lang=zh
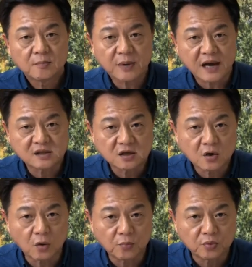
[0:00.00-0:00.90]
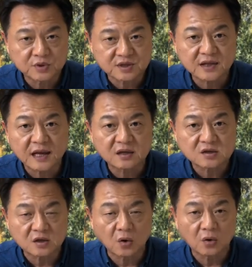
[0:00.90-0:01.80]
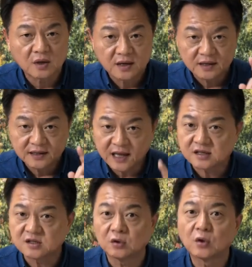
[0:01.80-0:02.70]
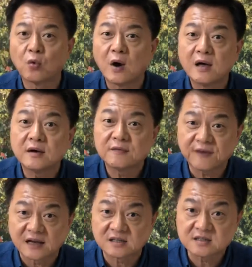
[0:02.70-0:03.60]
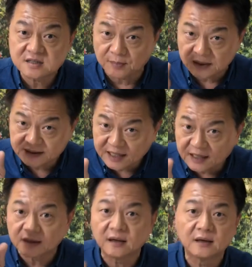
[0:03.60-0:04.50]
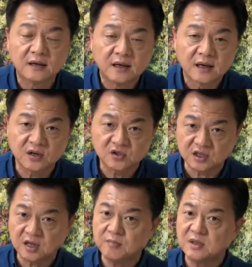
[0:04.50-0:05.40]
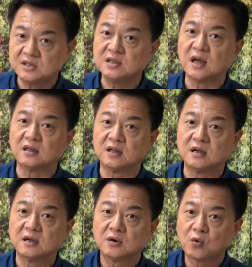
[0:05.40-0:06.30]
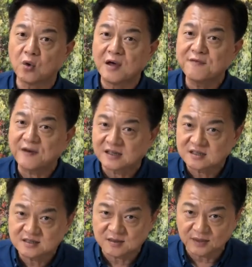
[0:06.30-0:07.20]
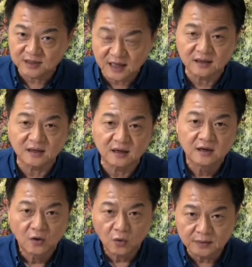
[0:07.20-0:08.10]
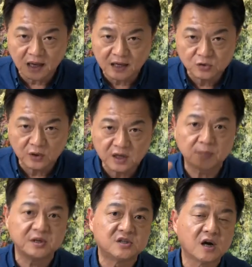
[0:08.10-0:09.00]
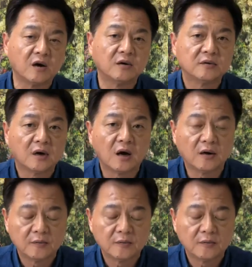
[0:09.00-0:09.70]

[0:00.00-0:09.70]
白色恐怖时代的时候，那个时候的国安法是怎么定的？跟今天民进党的国安法是怎么定的？我们拿来做一个比较啊。